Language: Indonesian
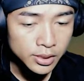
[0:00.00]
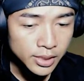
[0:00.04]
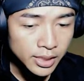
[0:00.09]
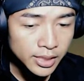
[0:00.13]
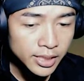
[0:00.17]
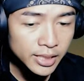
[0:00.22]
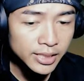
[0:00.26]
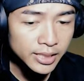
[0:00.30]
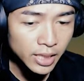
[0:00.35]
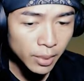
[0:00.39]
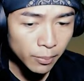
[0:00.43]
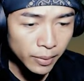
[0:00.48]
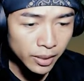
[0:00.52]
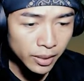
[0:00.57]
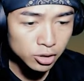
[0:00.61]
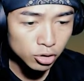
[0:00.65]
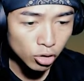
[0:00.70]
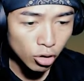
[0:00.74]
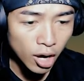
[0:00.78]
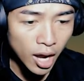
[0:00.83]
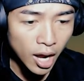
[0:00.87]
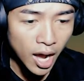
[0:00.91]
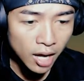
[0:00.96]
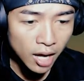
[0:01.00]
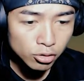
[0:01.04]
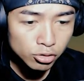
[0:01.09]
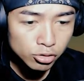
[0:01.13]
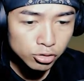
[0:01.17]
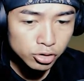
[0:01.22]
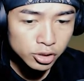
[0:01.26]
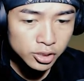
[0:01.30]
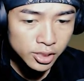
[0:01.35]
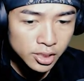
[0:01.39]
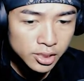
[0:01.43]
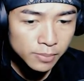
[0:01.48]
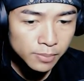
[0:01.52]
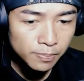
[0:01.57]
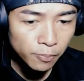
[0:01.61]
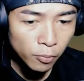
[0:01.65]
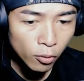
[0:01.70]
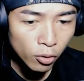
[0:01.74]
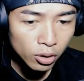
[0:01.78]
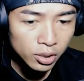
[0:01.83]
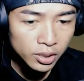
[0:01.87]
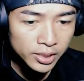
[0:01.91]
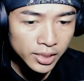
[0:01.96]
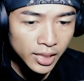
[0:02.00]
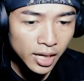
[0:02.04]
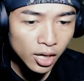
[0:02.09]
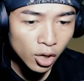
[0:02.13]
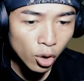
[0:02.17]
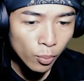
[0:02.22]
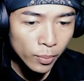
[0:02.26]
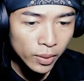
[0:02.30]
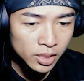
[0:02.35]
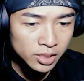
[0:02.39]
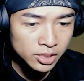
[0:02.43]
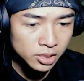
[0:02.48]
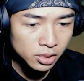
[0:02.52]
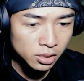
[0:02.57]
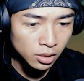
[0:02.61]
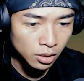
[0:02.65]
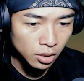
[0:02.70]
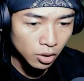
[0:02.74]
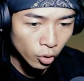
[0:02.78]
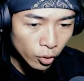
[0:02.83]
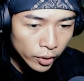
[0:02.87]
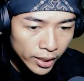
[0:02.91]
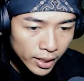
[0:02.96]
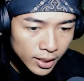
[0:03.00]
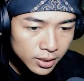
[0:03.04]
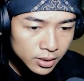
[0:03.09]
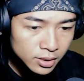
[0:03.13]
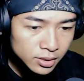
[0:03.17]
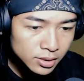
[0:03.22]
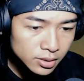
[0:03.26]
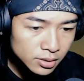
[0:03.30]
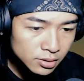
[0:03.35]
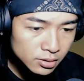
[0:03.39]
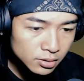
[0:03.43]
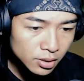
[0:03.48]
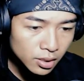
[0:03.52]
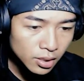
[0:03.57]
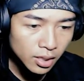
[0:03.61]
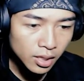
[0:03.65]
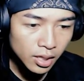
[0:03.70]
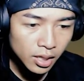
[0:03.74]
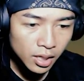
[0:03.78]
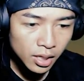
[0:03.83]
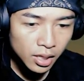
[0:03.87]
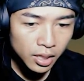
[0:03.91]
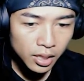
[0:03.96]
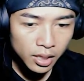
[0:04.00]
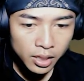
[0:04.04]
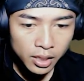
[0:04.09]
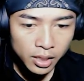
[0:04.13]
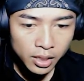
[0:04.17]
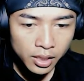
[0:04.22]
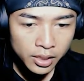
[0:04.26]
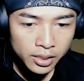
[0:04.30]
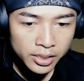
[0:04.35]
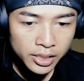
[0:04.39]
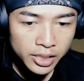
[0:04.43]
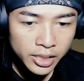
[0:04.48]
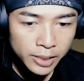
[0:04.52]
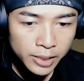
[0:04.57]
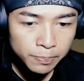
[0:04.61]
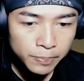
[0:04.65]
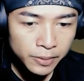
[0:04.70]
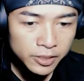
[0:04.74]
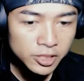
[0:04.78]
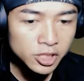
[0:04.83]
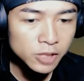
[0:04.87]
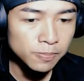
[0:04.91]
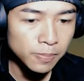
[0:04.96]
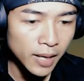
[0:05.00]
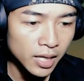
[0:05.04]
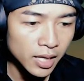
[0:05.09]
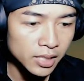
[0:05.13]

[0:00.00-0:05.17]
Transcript: Jadi kita besok harus ke Portia Commerce Guild di Peach